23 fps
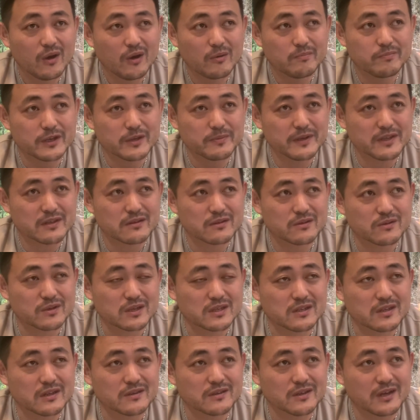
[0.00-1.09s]
ビビッと
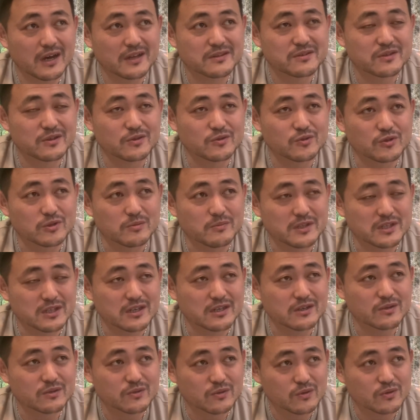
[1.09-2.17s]
きてんなっていうので見て
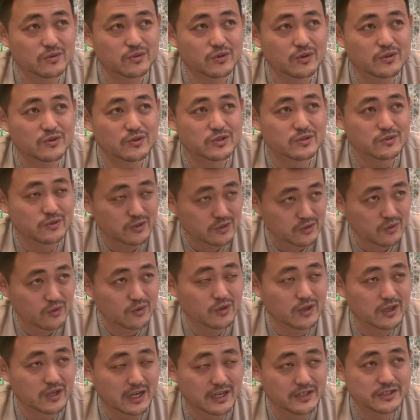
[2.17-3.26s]
いくと鳥年の人
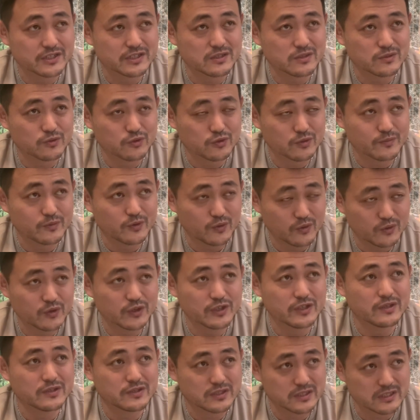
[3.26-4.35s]
で感じることも多
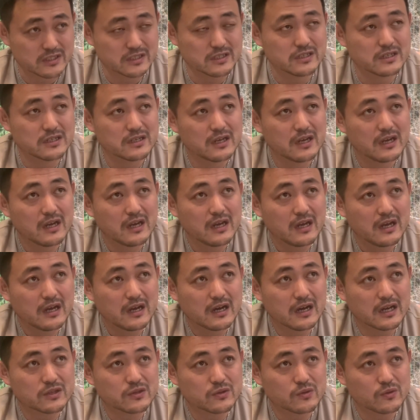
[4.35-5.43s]
いですし、
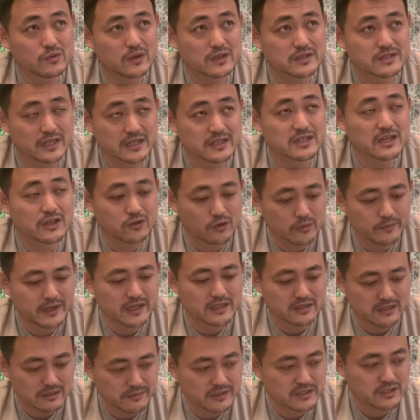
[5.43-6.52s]
あとは先見の明っ
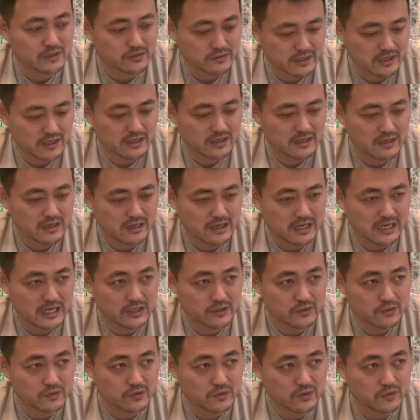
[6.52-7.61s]
て言いましたよね。あ
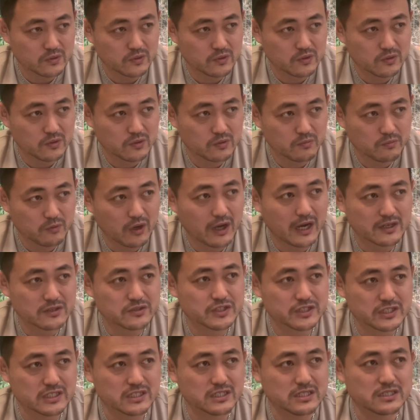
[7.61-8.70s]
のー、もある
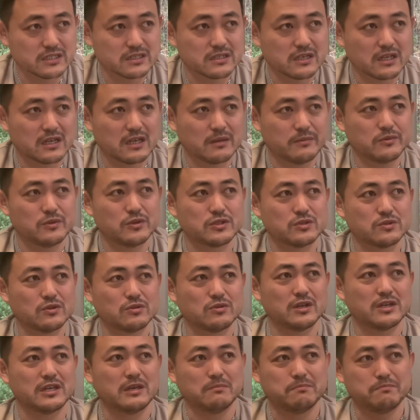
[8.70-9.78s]
し、蛇年の
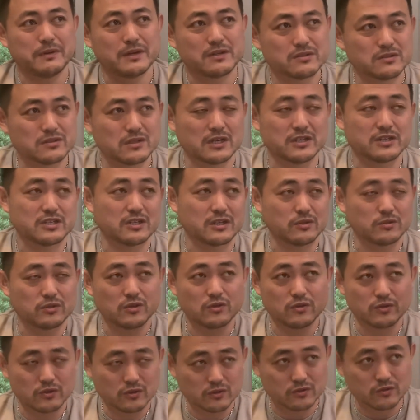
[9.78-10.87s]
人は引っ張るって話だけど、記
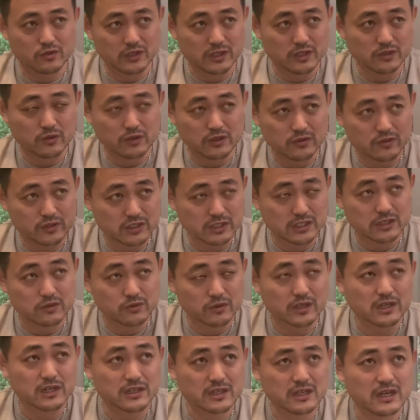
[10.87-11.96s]
憶力のいい鳥年
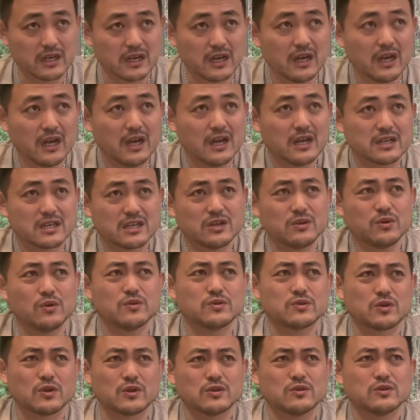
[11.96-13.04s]
の中で、基
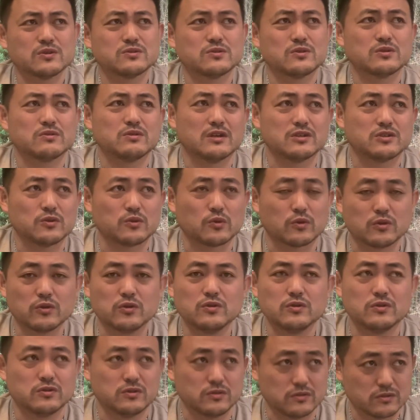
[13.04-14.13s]
本鳥年の人はちょっと
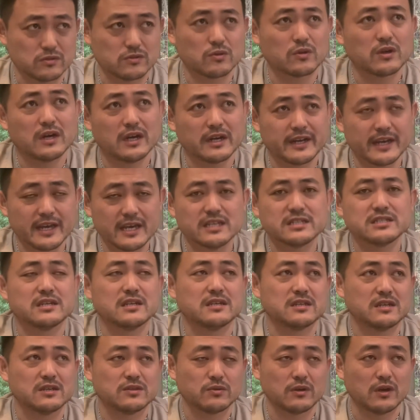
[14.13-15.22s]
クールとか冷
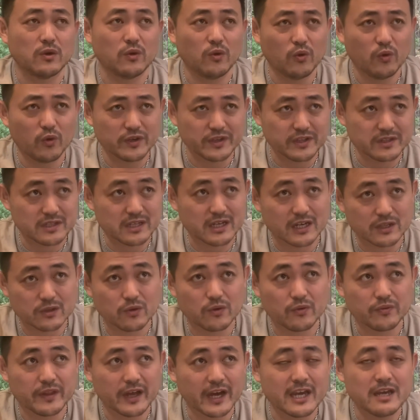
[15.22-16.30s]
静な人が多いんだけ
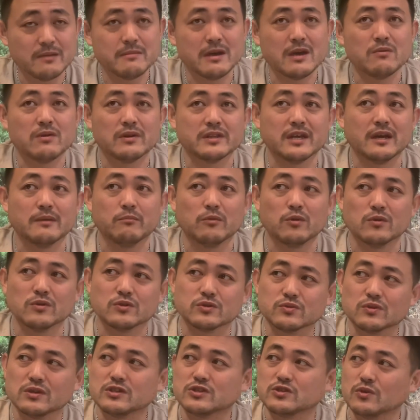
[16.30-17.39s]
ど、内面はね、もの
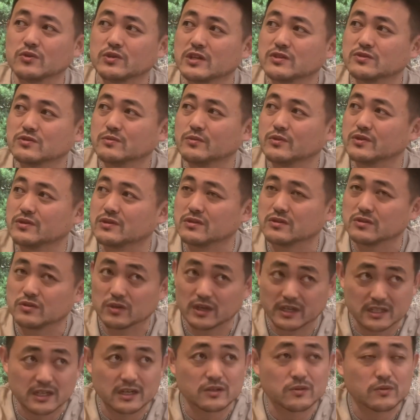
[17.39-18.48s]
すごい情熱を持ってる人
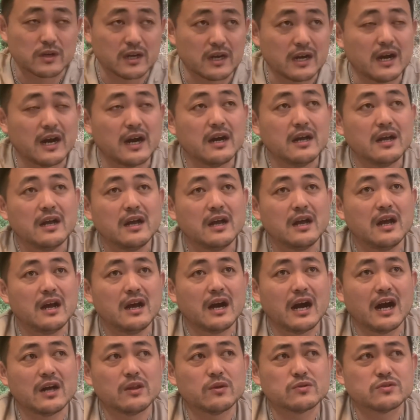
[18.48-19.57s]
がいたりとか、
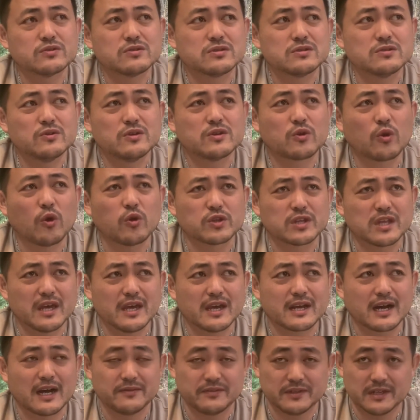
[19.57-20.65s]
あの、強い固
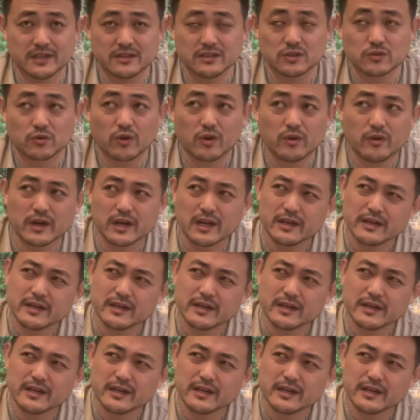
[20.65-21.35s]
定観念にとらわれ